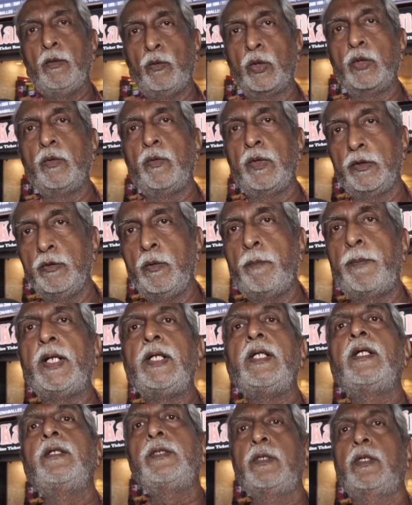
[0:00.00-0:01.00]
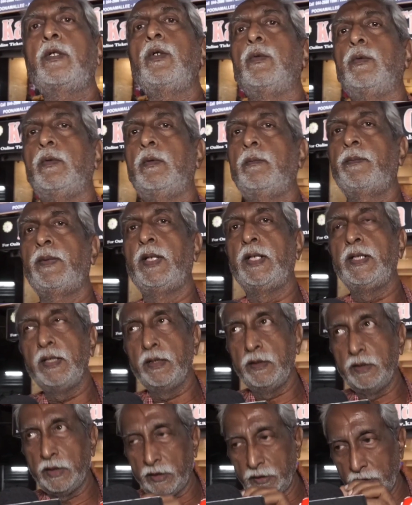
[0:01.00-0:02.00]
ஒரு ஒரு இதுவும் பண்ணியிருந்துருக்கணும்
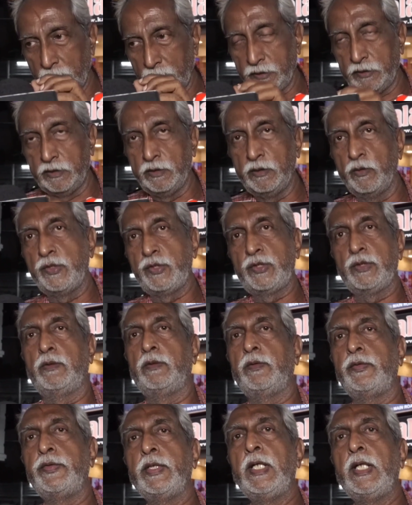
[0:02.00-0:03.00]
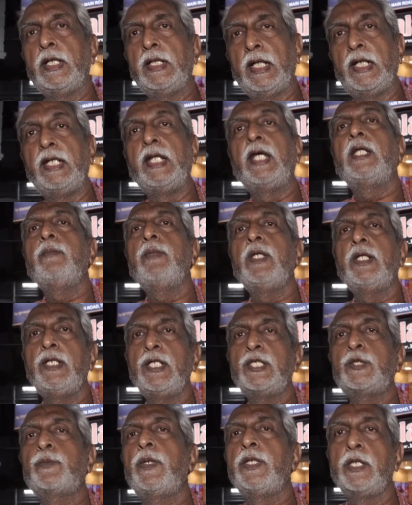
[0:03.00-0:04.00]
பண்ணியிருந்தால் தான் அது இன்னும் கொஞ்சம் எல்லாரையுமே
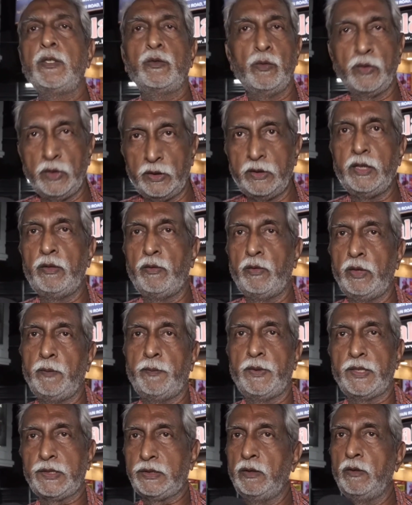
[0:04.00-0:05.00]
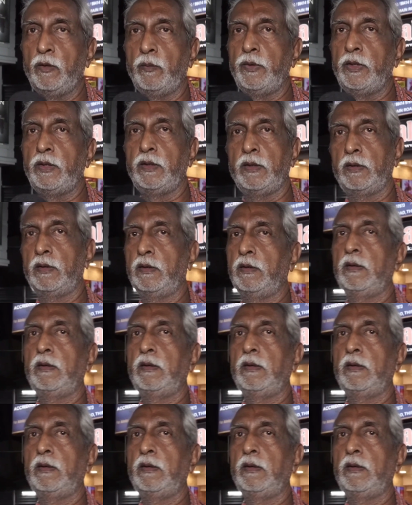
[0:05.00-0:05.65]
ரீச் பண்ணியிருக்கோங்கிறது என்னுடைய பர்சனல் ஒப்பீனியன்